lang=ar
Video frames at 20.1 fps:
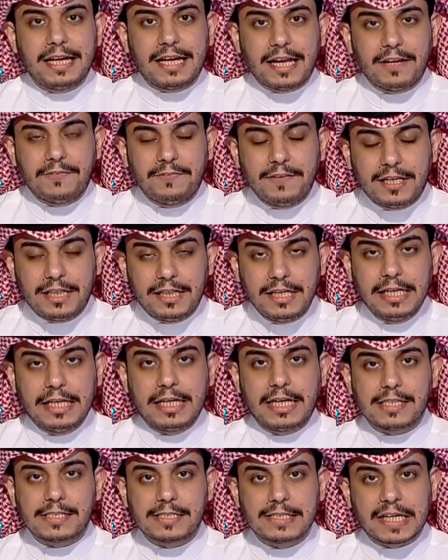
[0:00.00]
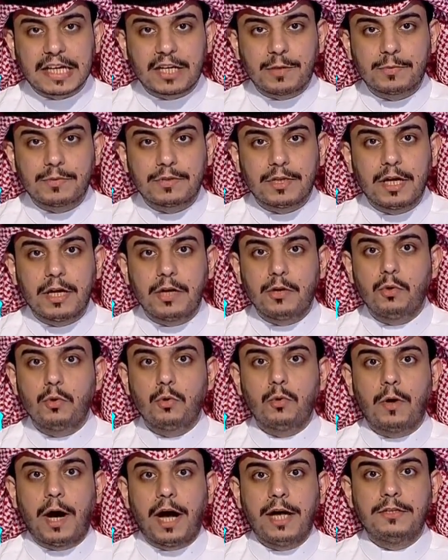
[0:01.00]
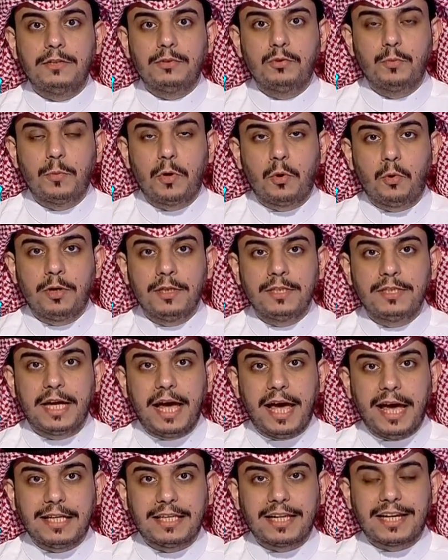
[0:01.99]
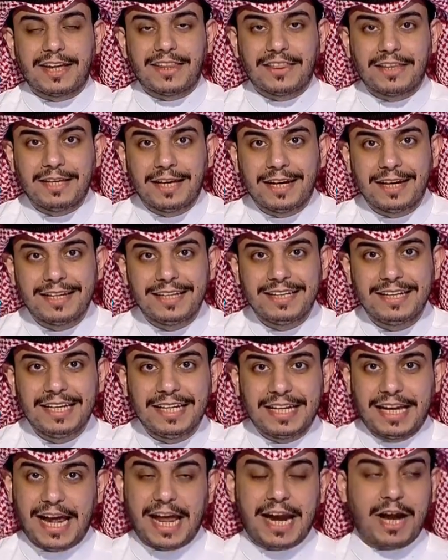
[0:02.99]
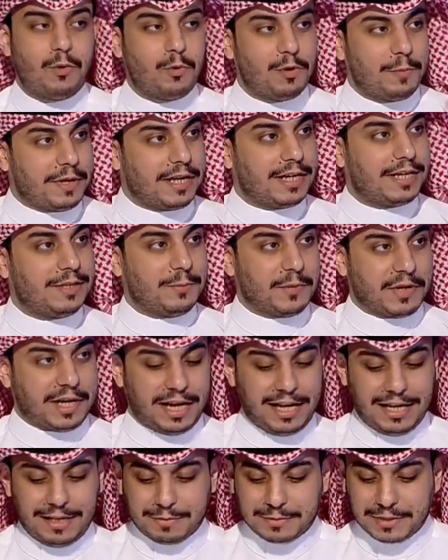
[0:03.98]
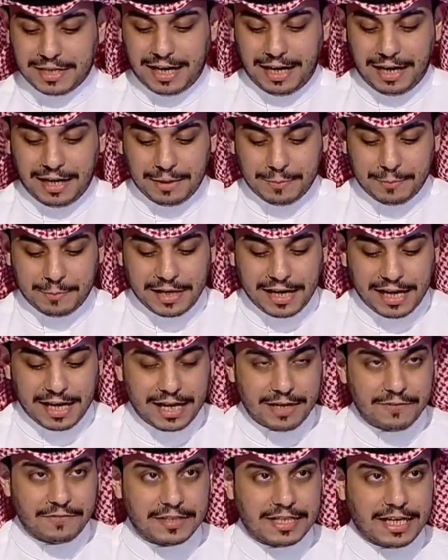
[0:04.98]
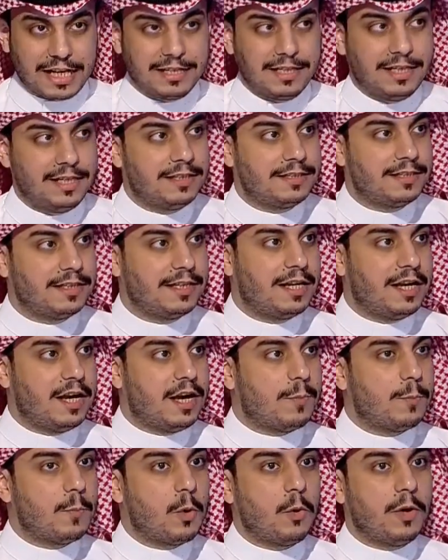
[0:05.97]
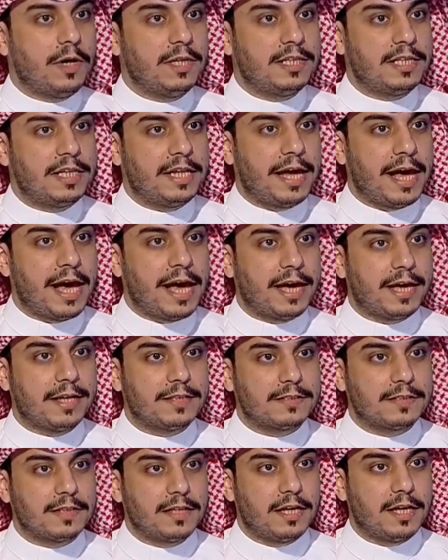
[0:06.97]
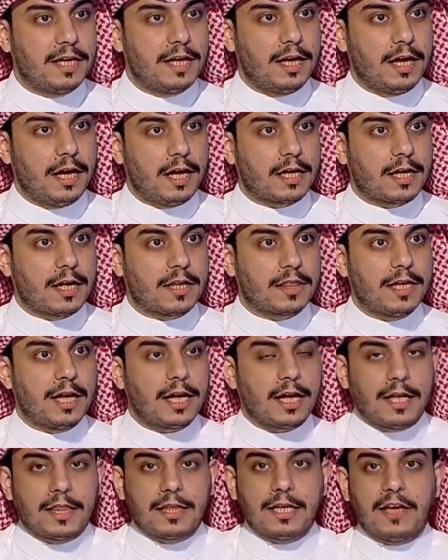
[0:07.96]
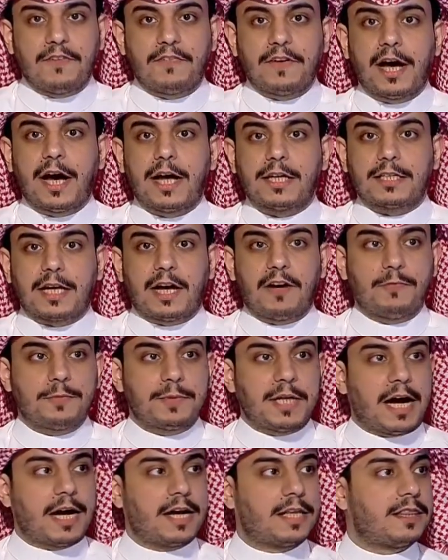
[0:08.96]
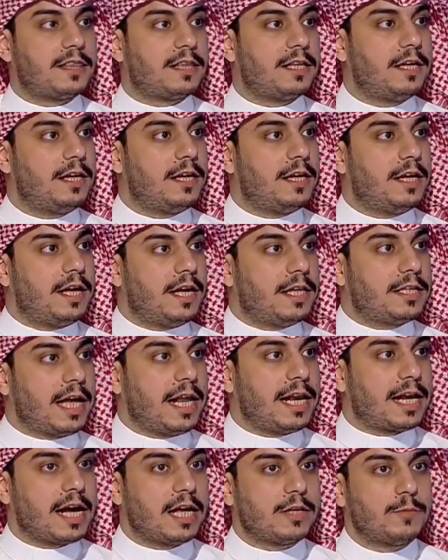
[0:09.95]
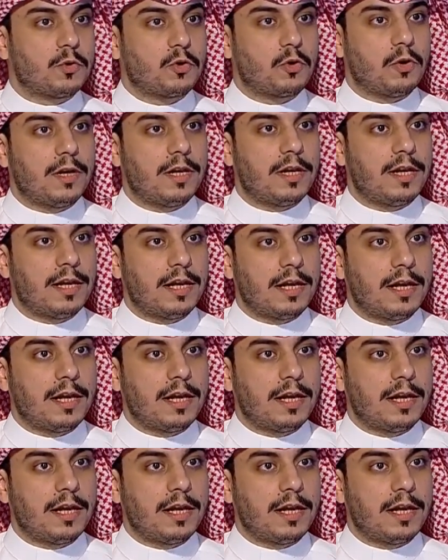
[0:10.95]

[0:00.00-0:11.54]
يعني في كثير ناس استغربته انه حددوا موعد نهايه القضيه يعني انا اول مره يمر علي بصراحه بيان في تحديد موعد لنهايه القضيه القضيه فيها اطراف تاخذ تعليقات من كل